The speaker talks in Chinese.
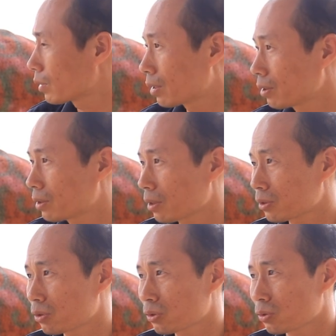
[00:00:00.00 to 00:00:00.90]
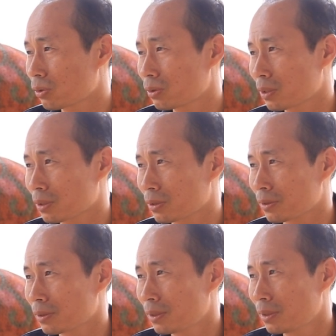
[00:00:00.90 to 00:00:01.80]
第二个就是说那
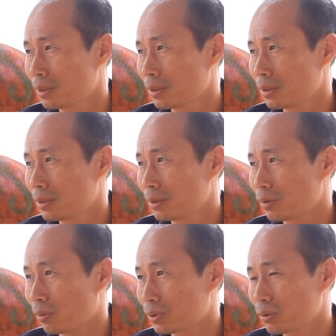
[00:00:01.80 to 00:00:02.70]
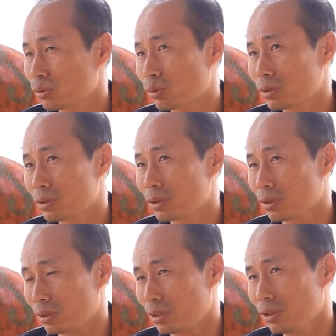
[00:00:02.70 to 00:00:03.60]
个我们这种砖是
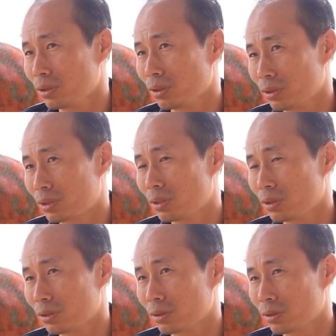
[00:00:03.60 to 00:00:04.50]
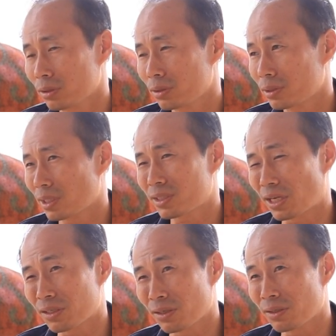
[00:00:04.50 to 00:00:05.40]
很硬的、很坚、很加
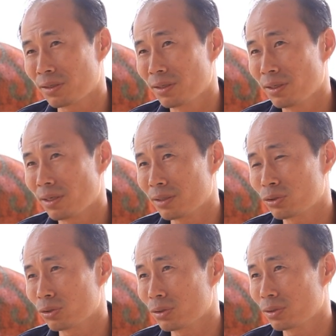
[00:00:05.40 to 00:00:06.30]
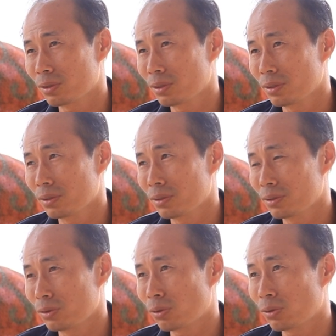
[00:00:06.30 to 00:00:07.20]
钉啊。那
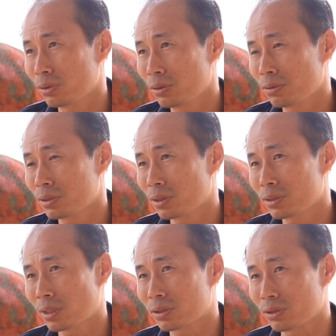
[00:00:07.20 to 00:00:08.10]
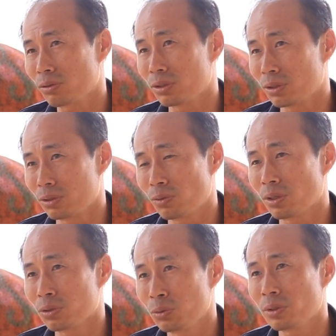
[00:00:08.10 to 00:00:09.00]
又因为现在使用的人
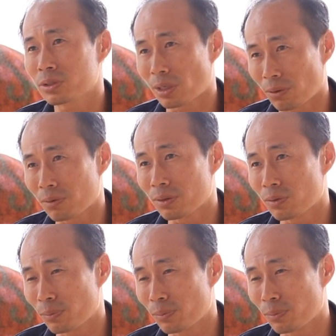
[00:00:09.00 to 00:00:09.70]
越少，我